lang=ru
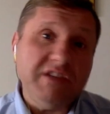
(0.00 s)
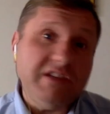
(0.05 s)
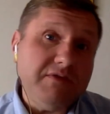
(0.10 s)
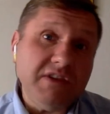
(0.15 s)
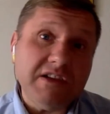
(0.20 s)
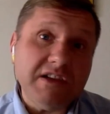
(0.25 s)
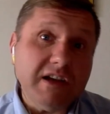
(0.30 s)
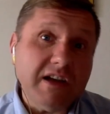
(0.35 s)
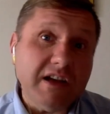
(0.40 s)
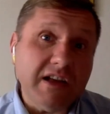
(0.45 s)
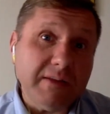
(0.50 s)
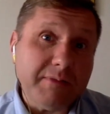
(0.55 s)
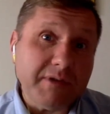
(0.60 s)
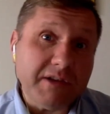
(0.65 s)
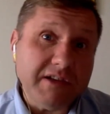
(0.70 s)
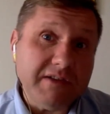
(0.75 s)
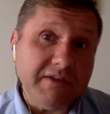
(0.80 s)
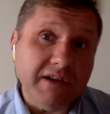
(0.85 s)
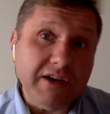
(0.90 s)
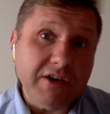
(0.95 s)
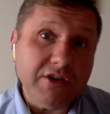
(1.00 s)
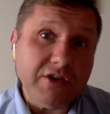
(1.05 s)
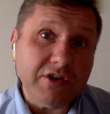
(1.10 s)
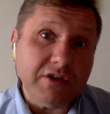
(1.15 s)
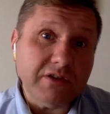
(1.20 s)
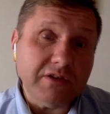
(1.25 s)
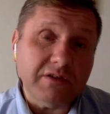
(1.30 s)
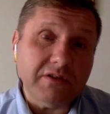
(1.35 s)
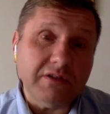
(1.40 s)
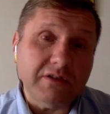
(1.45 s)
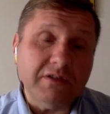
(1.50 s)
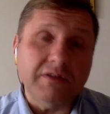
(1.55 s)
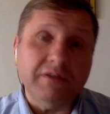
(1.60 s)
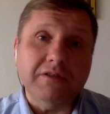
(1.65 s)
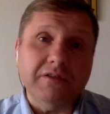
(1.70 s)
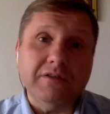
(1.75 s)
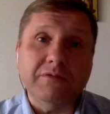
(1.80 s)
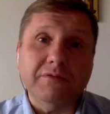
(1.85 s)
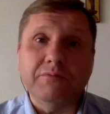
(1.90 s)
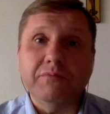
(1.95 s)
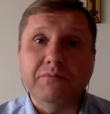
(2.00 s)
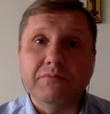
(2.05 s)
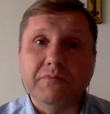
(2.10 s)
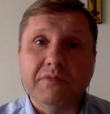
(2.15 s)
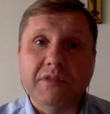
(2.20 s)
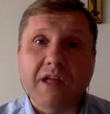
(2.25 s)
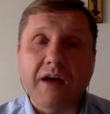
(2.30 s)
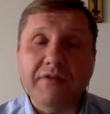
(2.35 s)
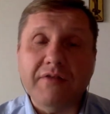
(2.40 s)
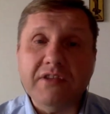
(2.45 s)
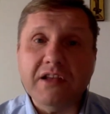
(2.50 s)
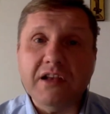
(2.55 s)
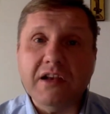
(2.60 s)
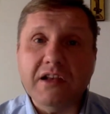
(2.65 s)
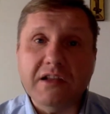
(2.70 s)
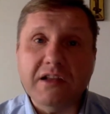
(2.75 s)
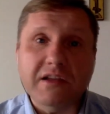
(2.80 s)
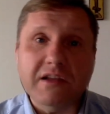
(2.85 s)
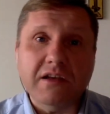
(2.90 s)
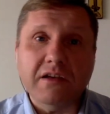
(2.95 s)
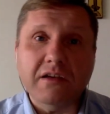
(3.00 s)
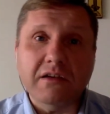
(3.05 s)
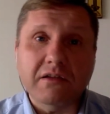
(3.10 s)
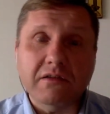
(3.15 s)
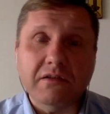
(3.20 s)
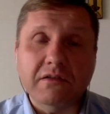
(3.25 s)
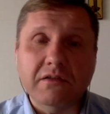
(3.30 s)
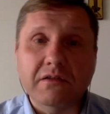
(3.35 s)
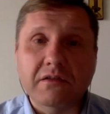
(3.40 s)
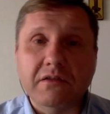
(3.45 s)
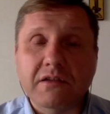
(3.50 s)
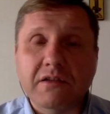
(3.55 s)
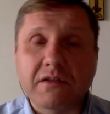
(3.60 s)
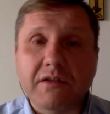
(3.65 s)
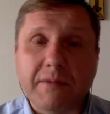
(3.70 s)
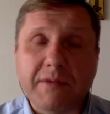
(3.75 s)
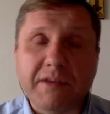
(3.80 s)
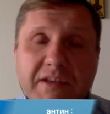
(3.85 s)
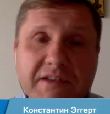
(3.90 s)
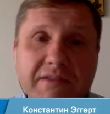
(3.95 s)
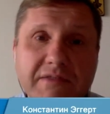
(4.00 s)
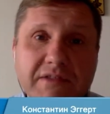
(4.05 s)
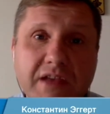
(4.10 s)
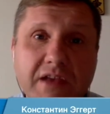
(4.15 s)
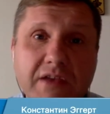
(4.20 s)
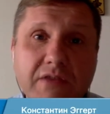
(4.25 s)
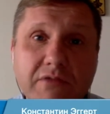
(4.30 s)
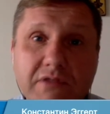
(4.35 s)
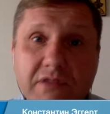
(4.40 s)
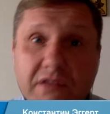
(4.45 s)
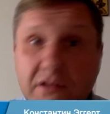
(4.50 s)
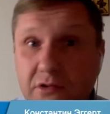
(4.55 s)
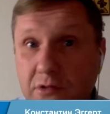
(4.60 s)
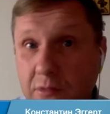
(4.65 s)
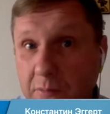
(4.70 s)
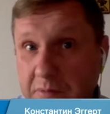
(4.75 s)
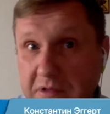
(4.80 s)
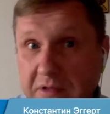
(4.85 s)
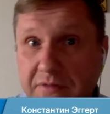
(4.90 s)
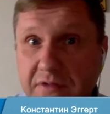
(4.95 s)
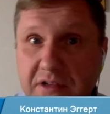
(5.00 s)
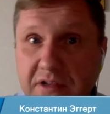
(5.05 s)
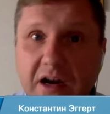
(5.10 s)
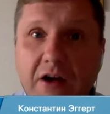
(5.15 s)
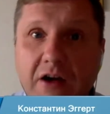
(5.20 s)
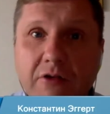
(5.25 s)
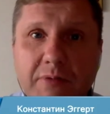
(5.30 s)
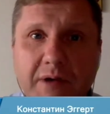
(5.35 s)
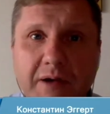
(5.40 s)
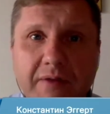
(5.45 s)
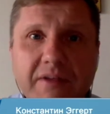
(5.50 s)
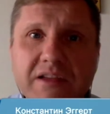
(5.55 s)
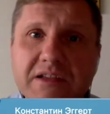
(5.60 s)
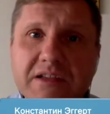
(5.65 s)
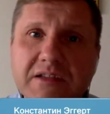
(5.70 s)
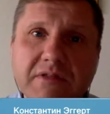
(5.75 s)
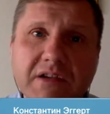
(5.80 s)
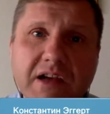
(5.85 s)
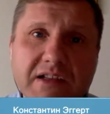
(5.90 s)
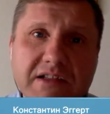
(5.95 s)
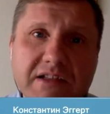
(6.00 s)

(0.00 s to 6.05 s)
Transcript: действительно, это противоречит э, давней линии э, Европейского Союза и, собственно, федерального правительства и